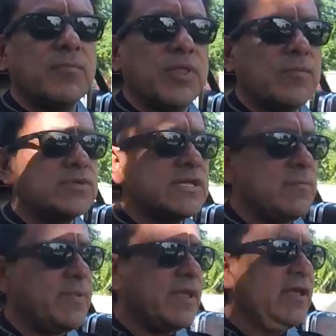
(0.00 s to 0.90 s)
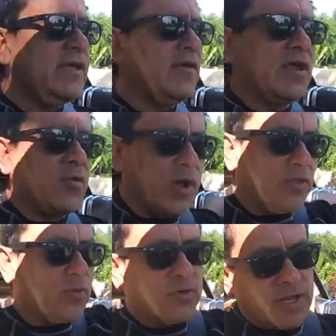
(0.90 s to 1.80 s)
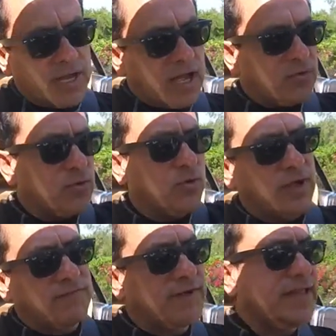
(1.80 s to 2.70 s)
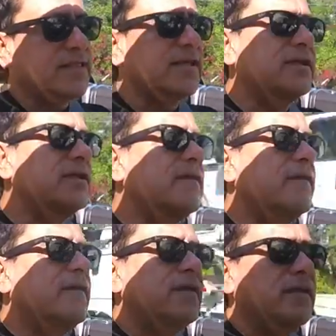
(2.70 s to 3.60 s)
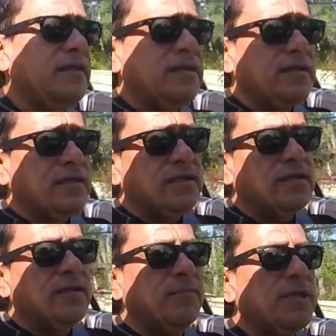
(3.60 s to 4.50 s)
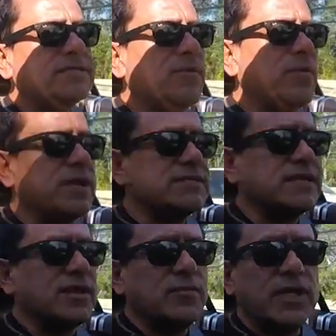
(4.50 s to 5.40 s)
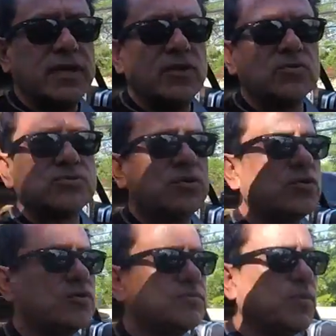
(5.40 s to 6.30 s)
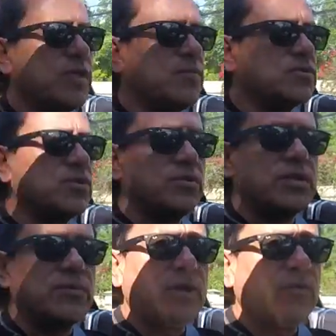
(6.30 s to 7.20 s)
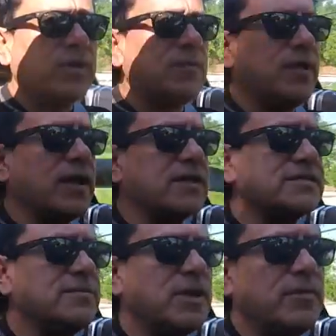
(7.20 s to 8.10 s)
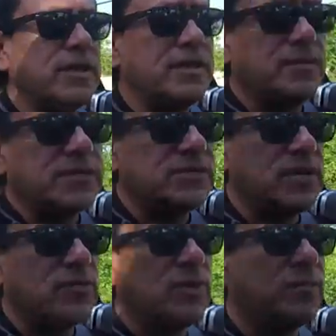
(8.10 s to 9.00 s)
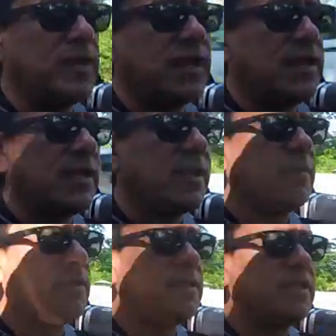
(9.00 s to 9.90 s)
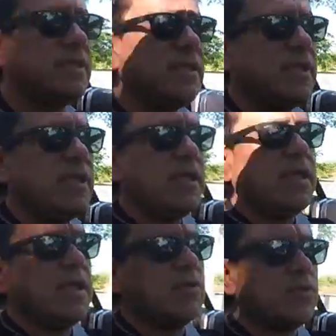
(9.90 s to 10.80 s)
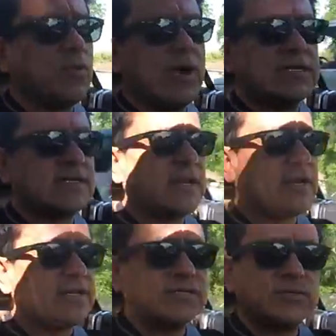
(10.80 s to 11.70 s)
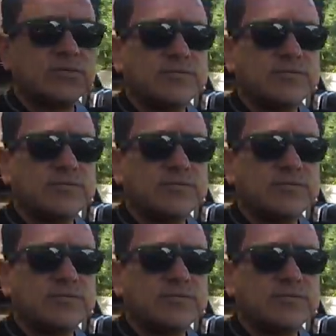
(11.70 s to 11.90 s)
ponemos el pie, en cuanto el auto, el frente empieza a moverse también, nosotros podemos continuar con el viaje simplemente presionando el pedal ligeramente, el auto hace el resto.